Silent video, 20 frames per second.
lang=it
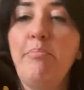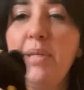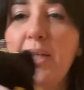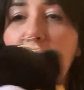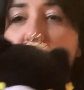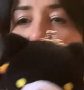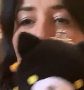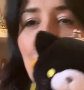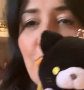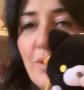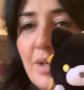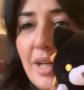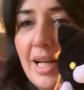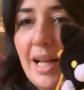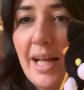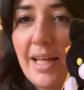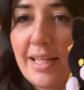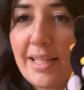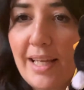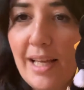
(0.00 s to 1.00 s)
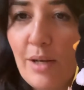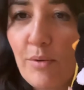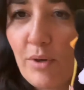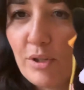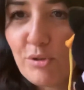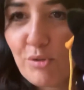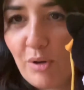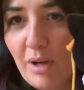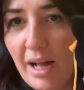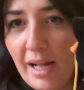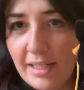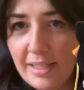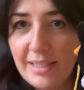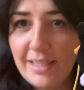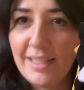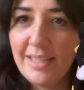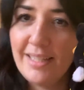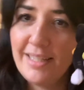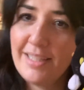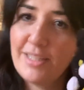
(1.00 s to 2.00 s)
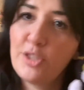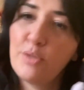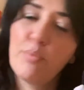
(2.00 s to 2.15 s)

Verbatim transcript: per la Lorelai che ha 4 anni e